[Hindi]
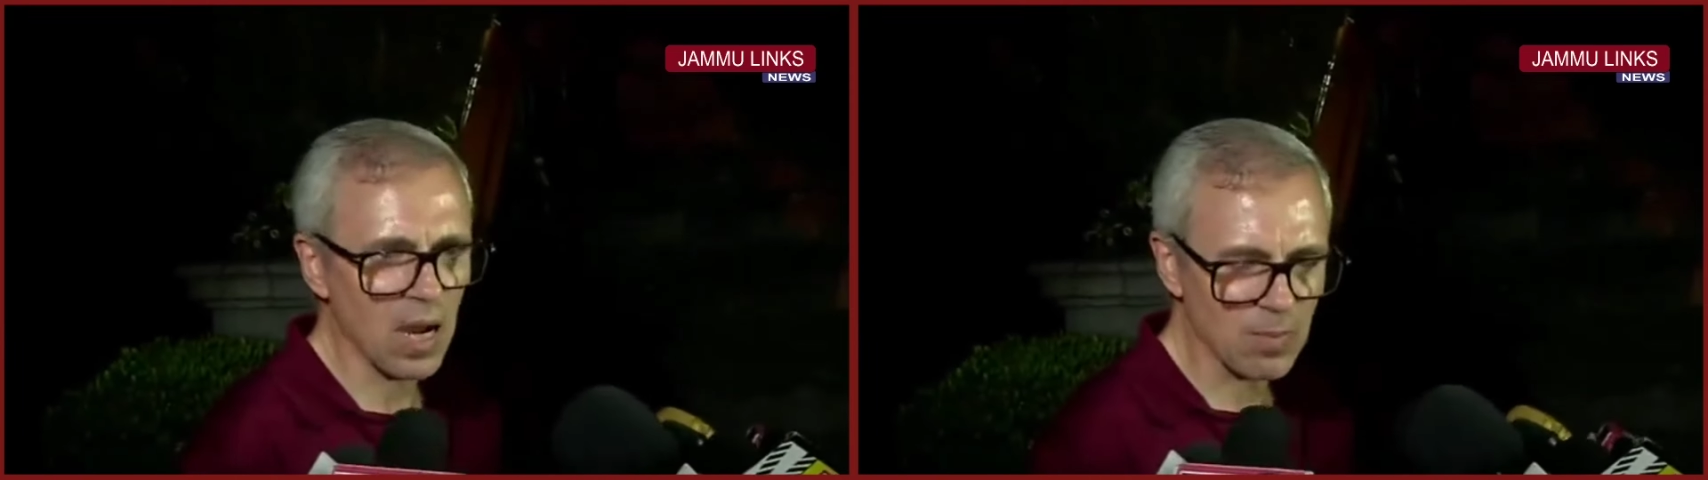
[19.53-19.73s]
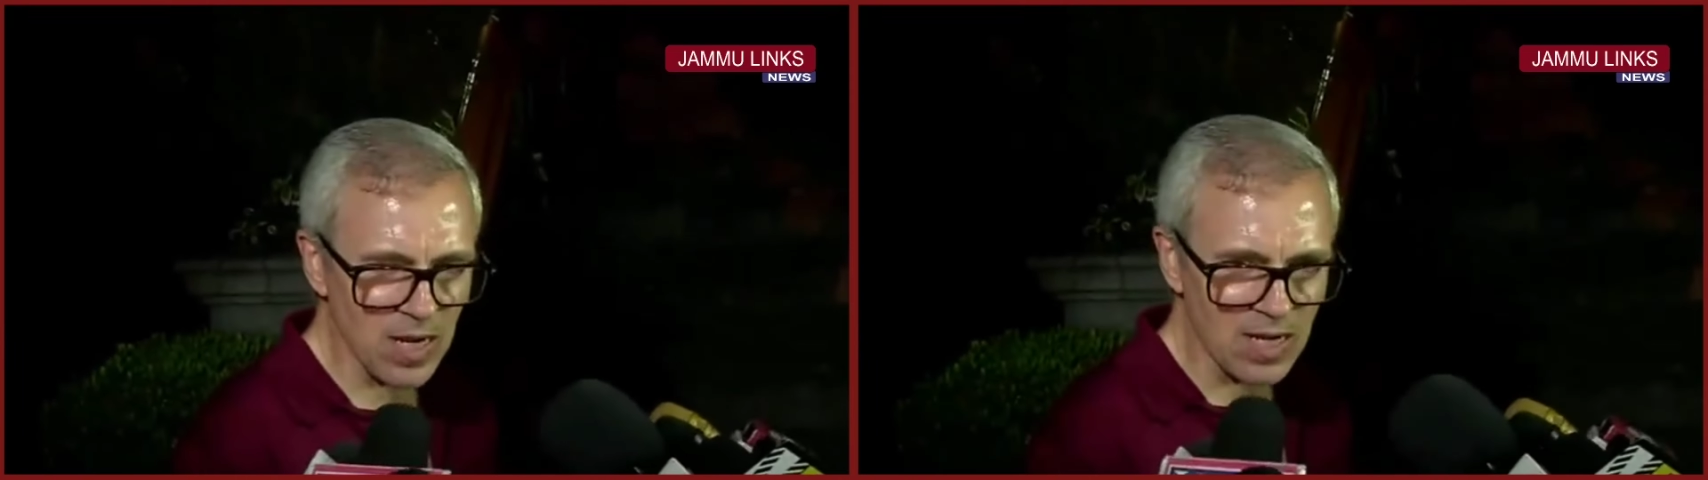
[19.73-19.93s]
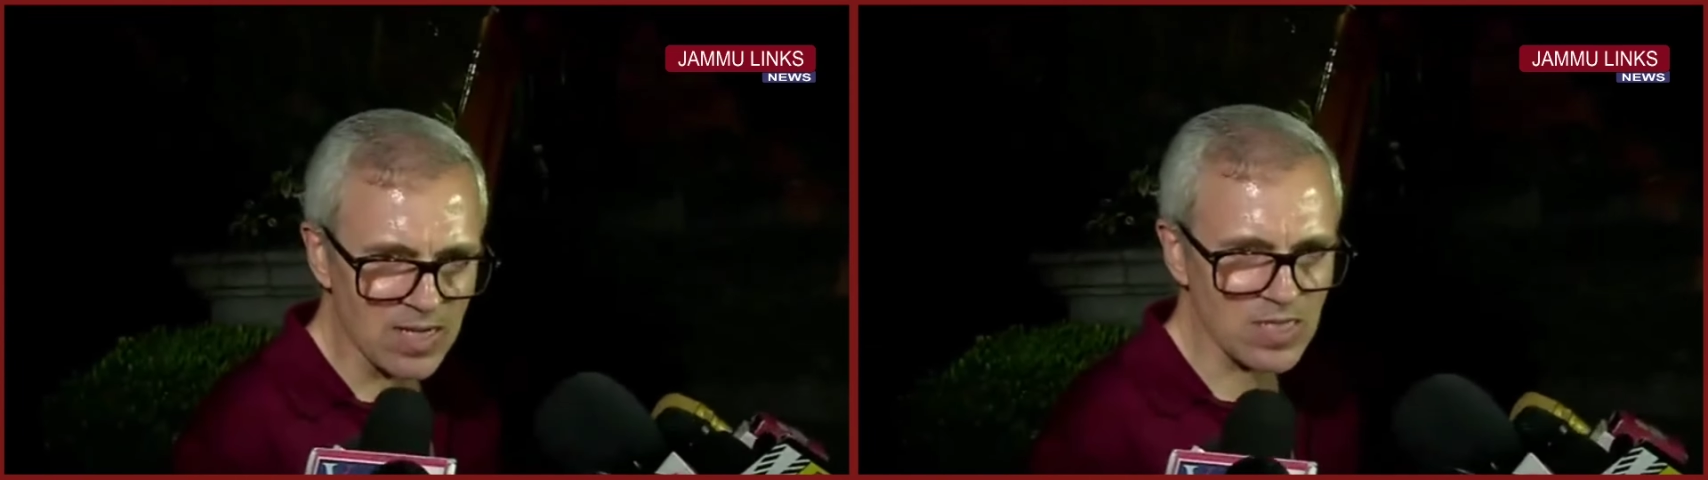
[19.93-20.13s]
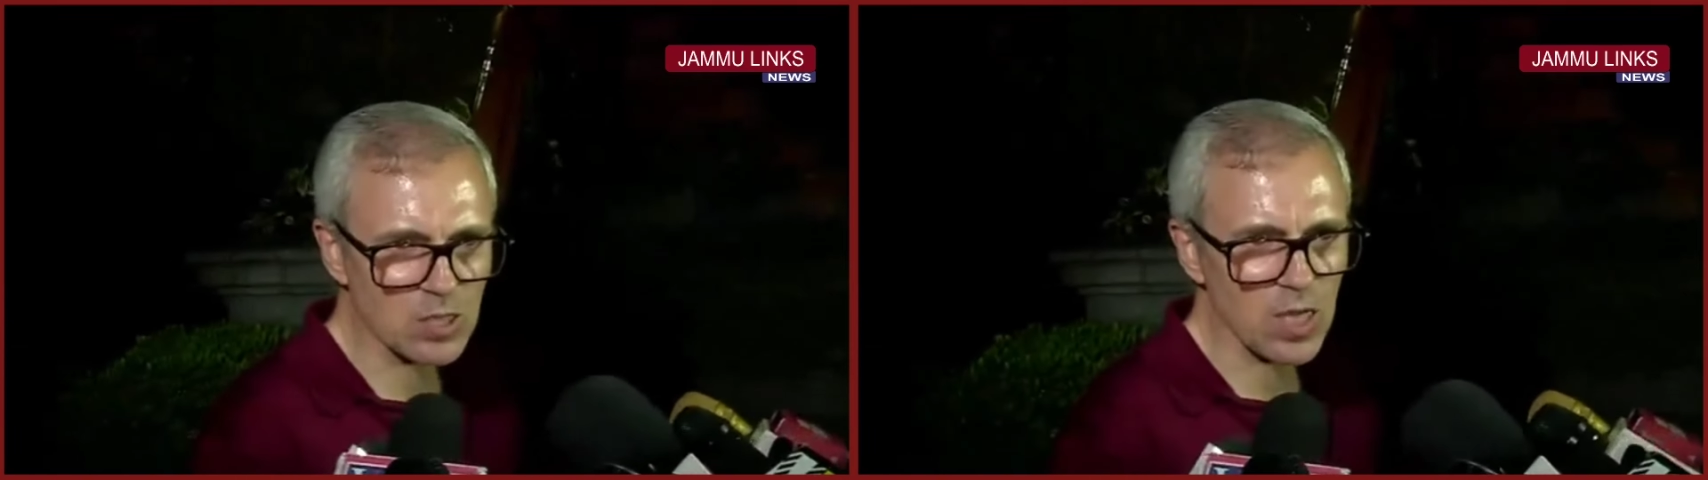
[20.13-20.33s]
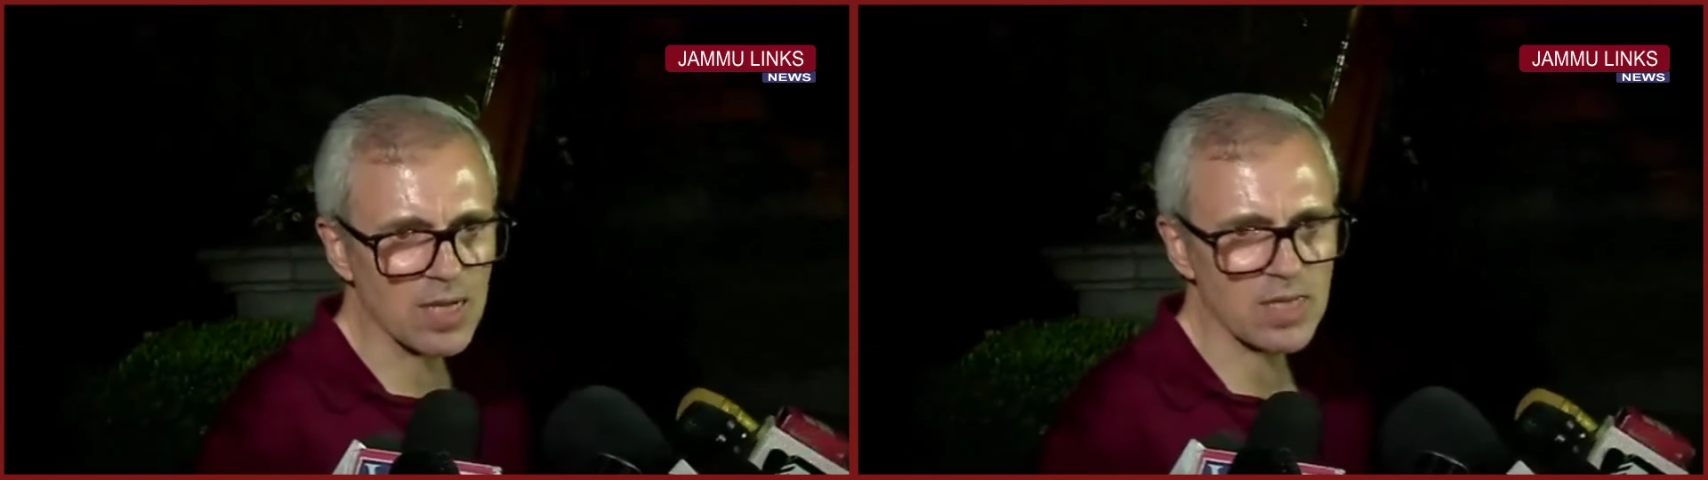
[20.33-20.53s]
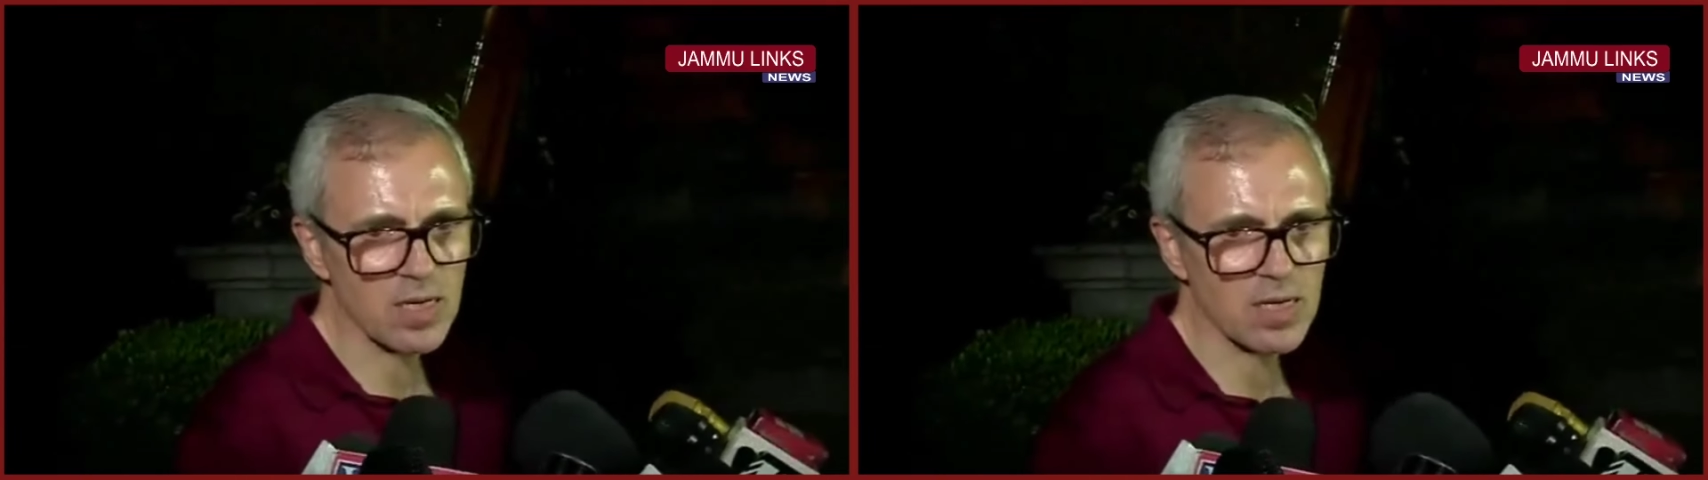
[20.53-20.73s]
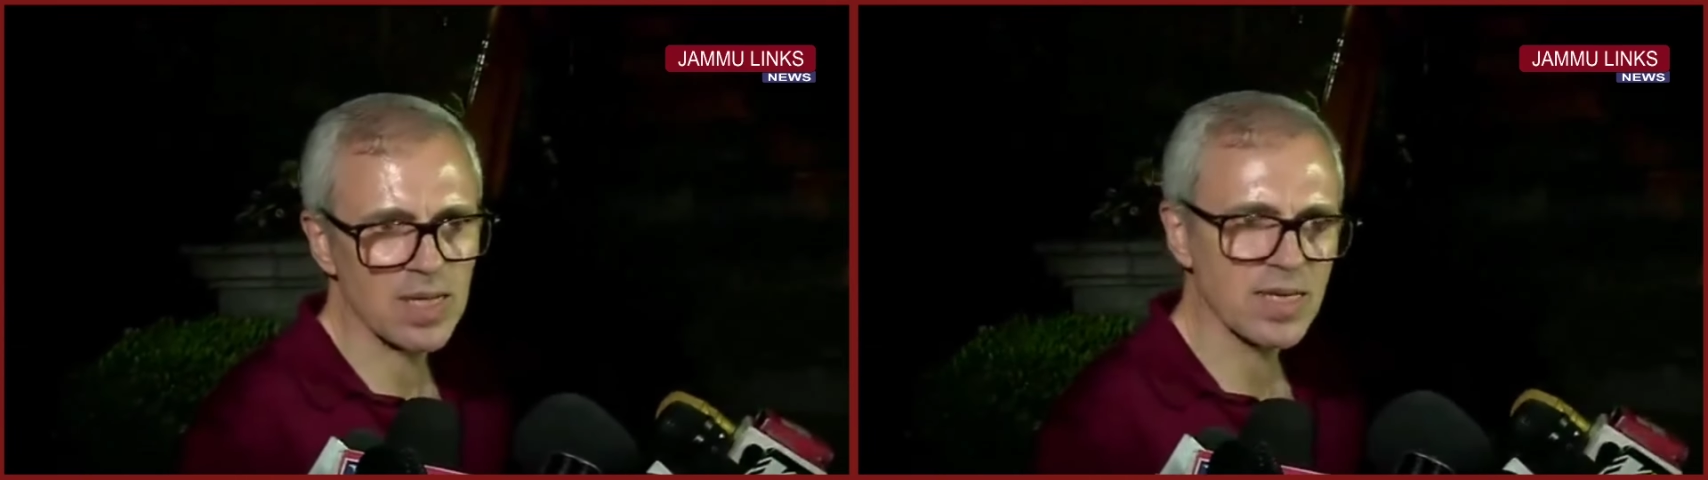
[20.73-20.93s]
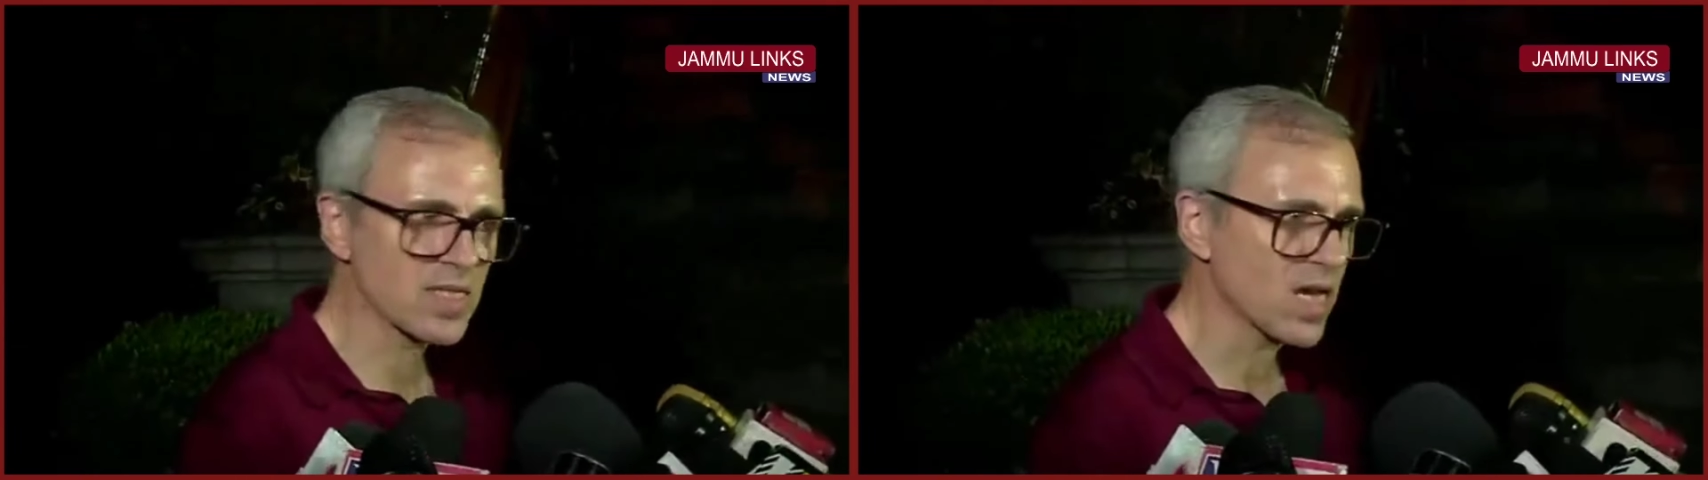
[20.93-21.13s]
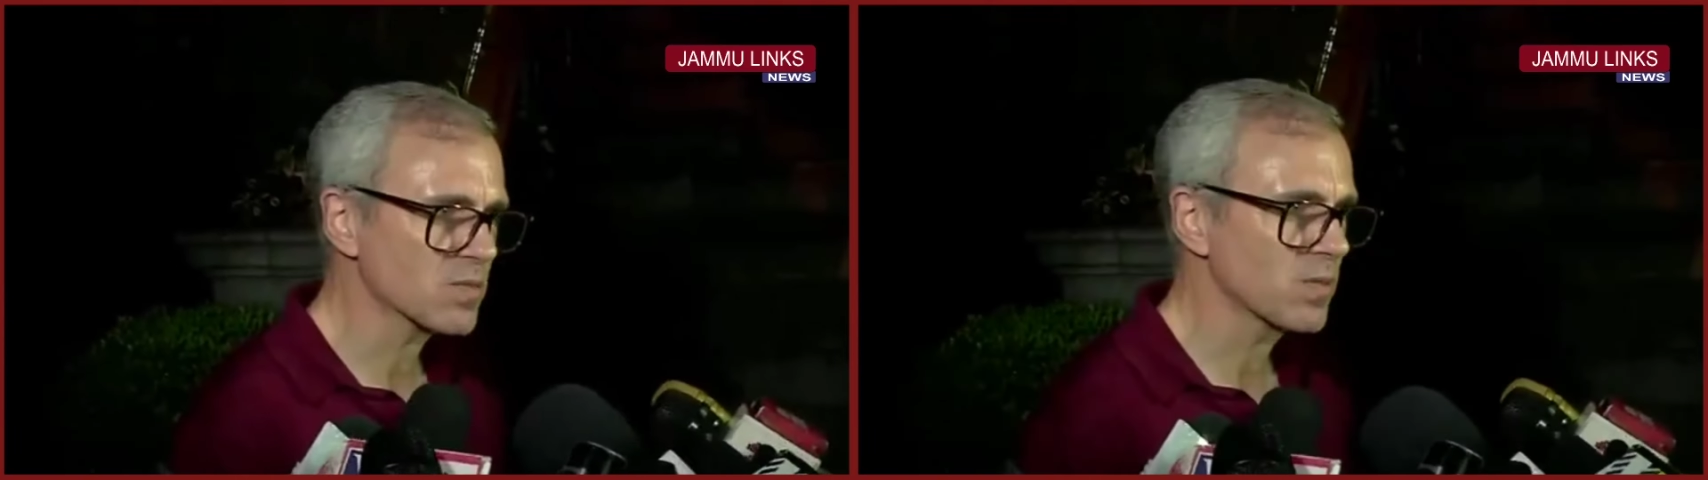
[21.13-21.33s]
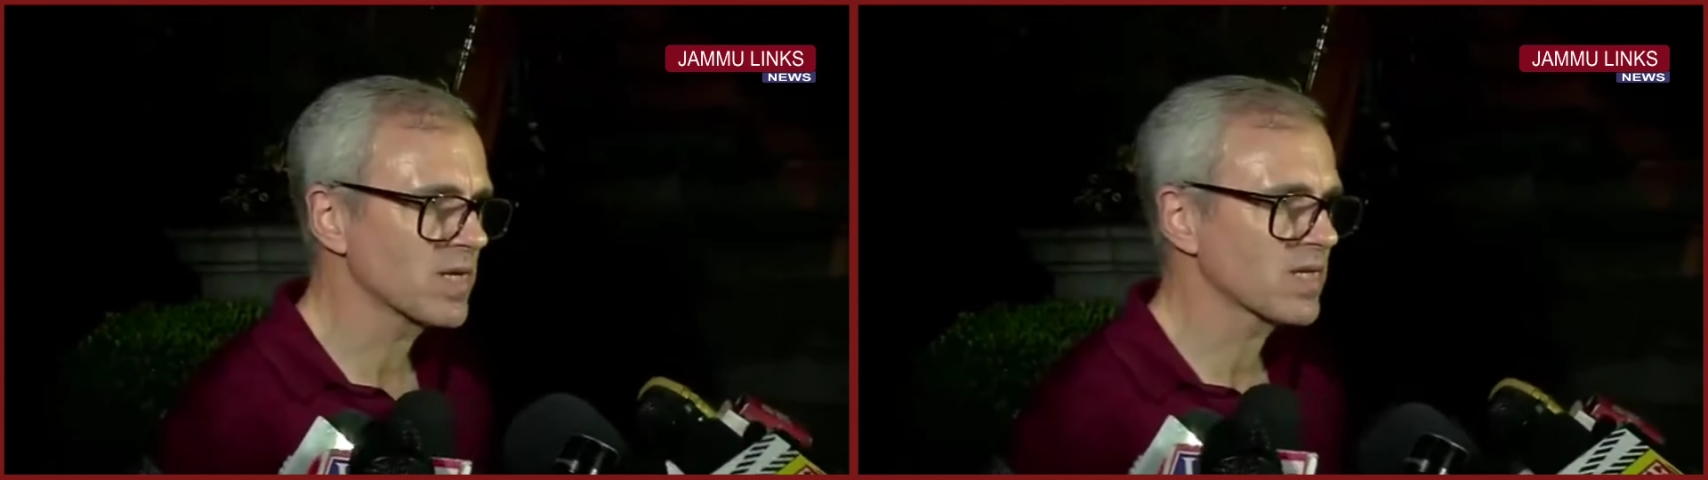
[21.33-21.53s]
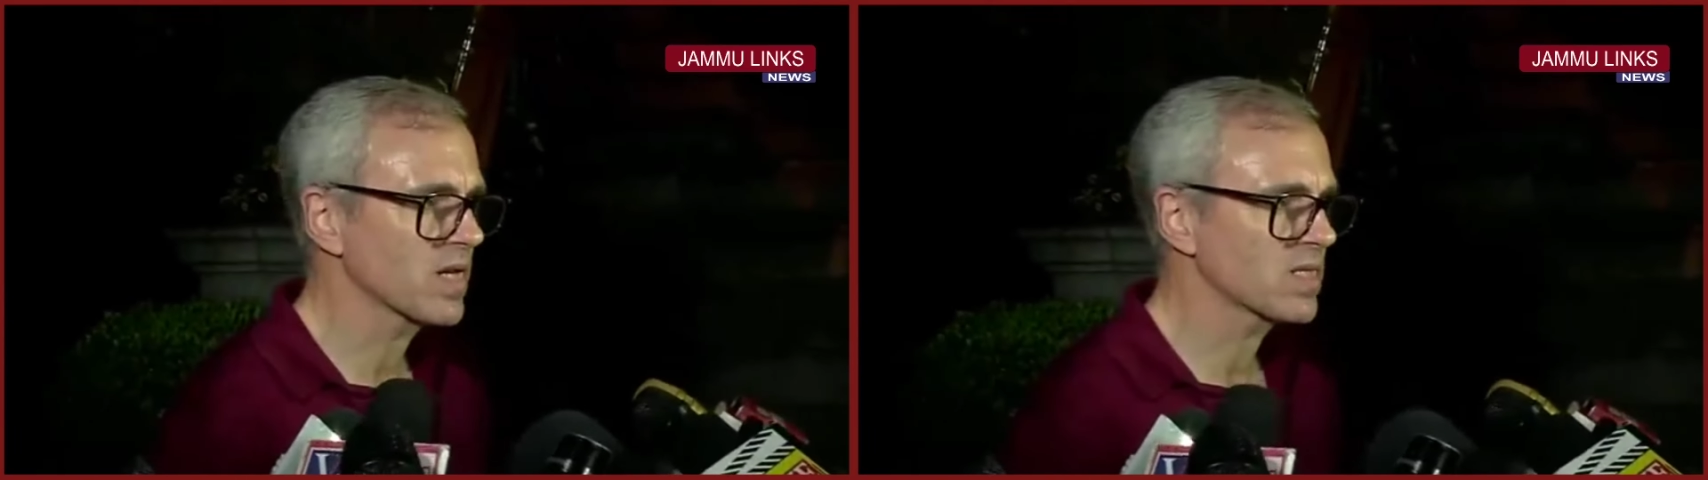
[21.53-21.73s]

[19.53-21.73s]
अपना लिस्ट जारी करने के 10 मिनट के